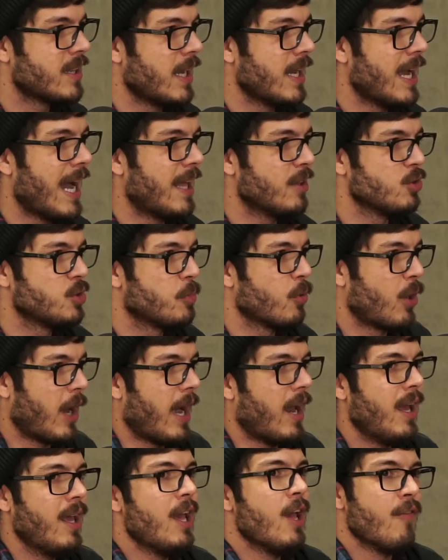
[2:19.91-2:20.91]
tá ligado? Tipo, o
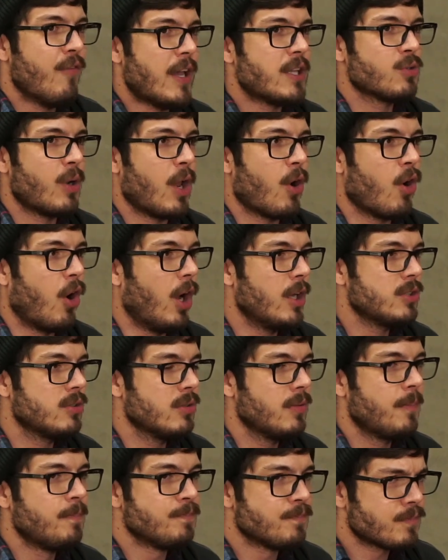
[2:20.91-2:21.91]
cara fez um
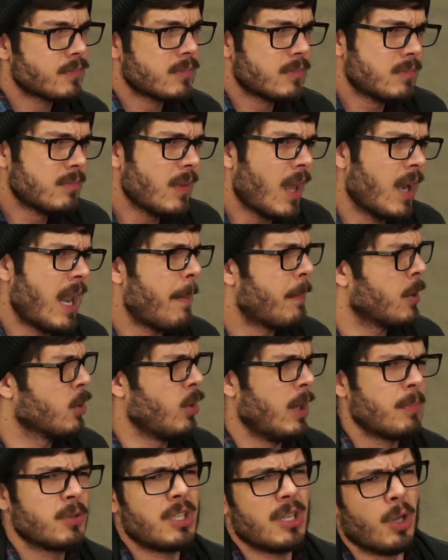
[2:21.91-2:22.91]
negócio na época eu
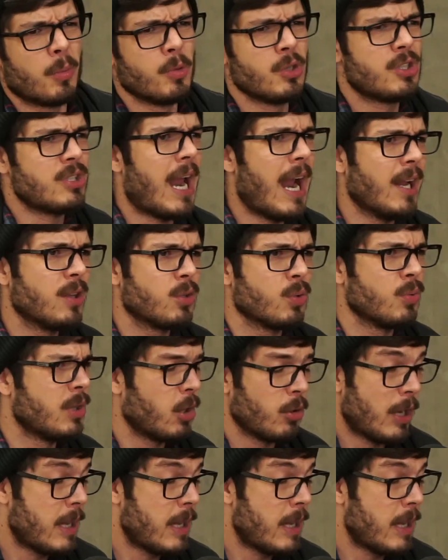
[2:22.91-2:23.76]
não lembro se deu muito certo, não deu.